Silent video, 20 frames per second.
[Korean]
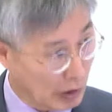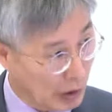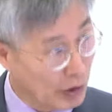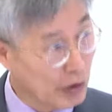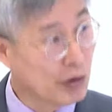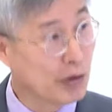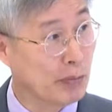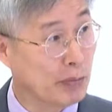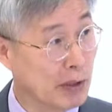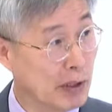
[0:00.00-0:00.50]

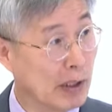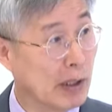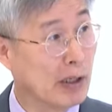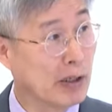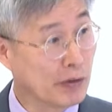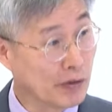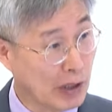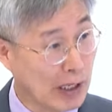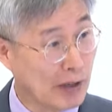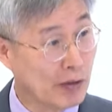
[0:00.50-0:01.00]
증상이
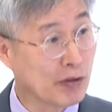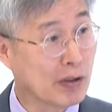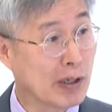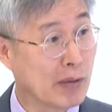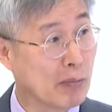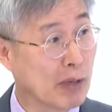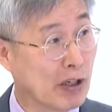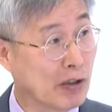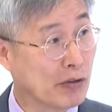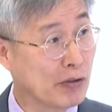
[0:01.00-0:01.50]
발현돼요. 사스나
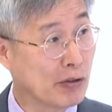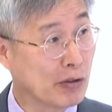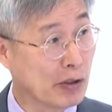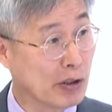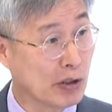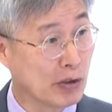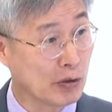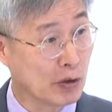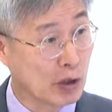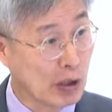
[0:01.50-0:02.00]

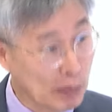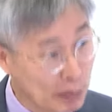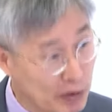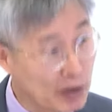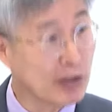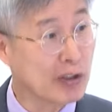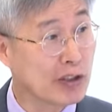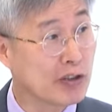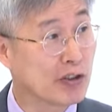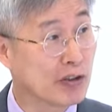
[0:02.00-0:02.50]
메르스는
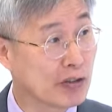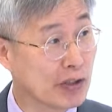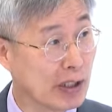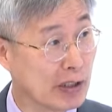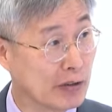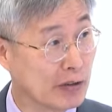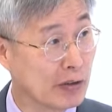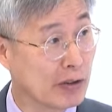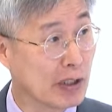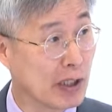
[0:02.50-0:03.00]
급격히 예.
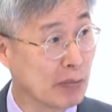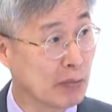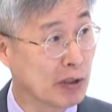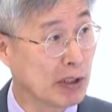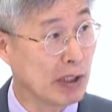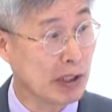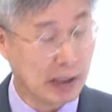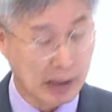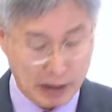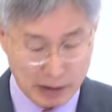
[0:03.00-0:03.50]
증상이
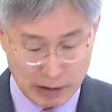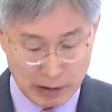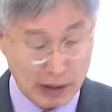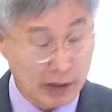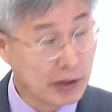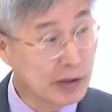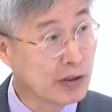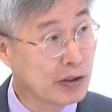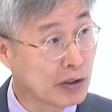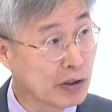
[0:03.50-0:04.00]
드러납니다. 근데
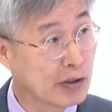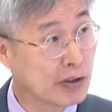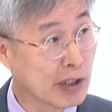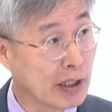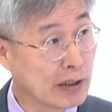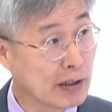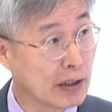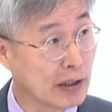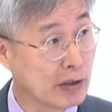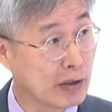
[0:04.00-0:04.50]
이거는 그렇지
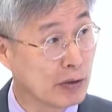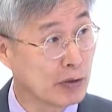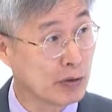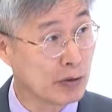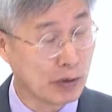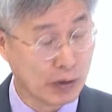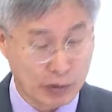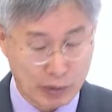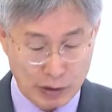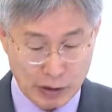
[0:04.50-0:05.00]
않다는
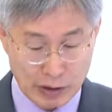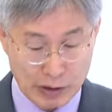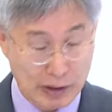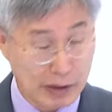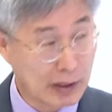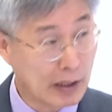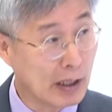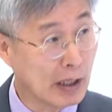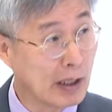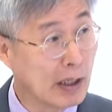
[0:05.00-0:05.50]
거죠.
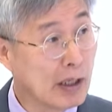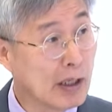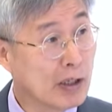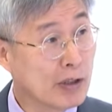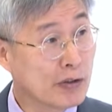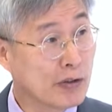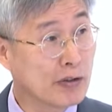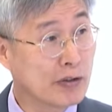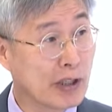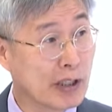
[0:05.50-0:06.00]
그러니까
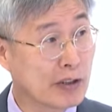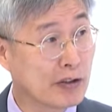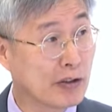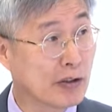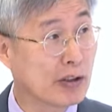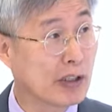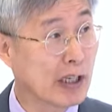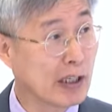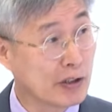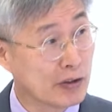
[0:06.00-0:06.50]
증상이
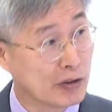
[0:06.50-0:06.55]
드러나기